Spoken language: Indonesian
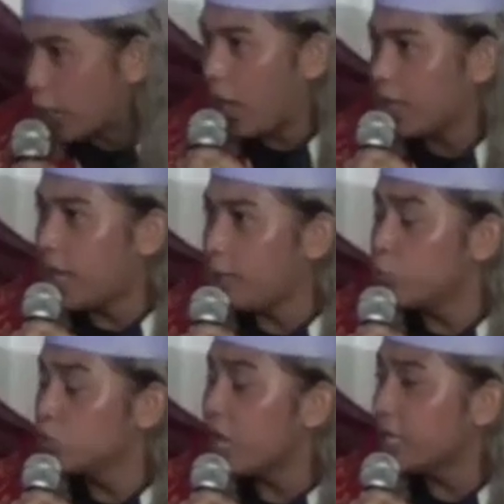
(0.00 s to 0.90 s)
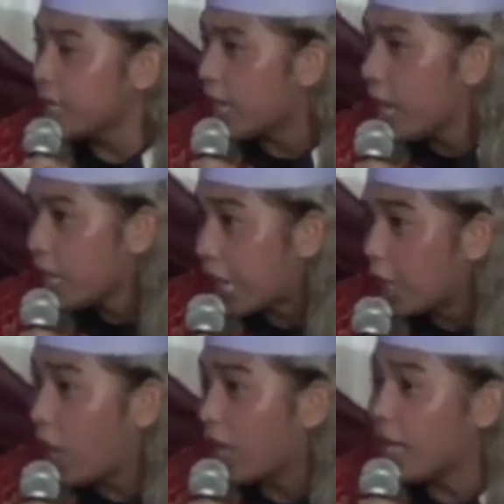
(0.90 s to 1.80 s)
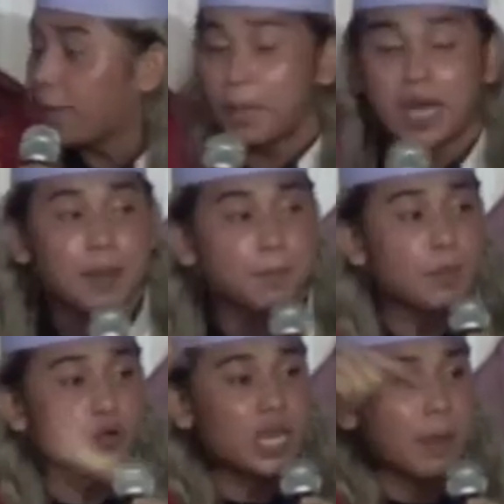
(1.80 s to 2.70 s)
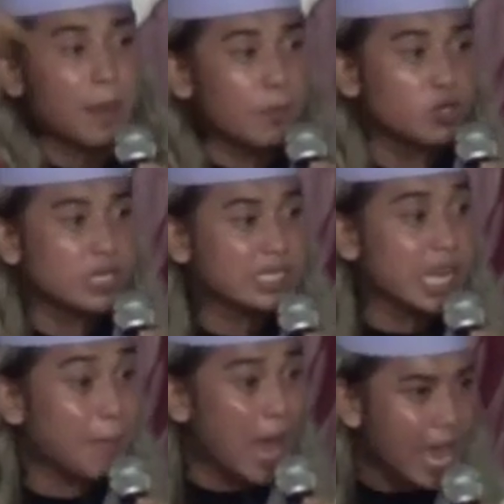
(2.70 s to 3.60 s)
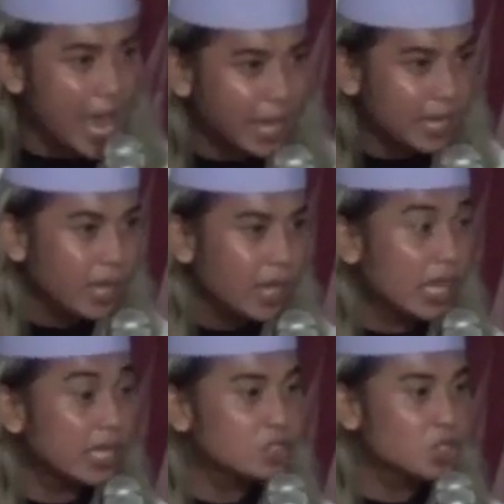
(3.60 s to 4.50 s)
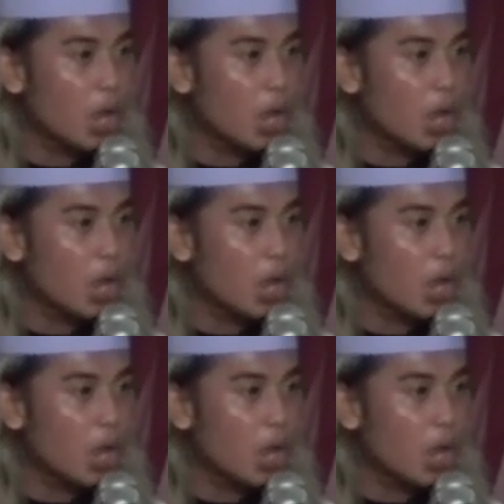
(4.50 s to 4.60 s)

anak mudanya, kalau anak para pemuda-pemudinya baik, insya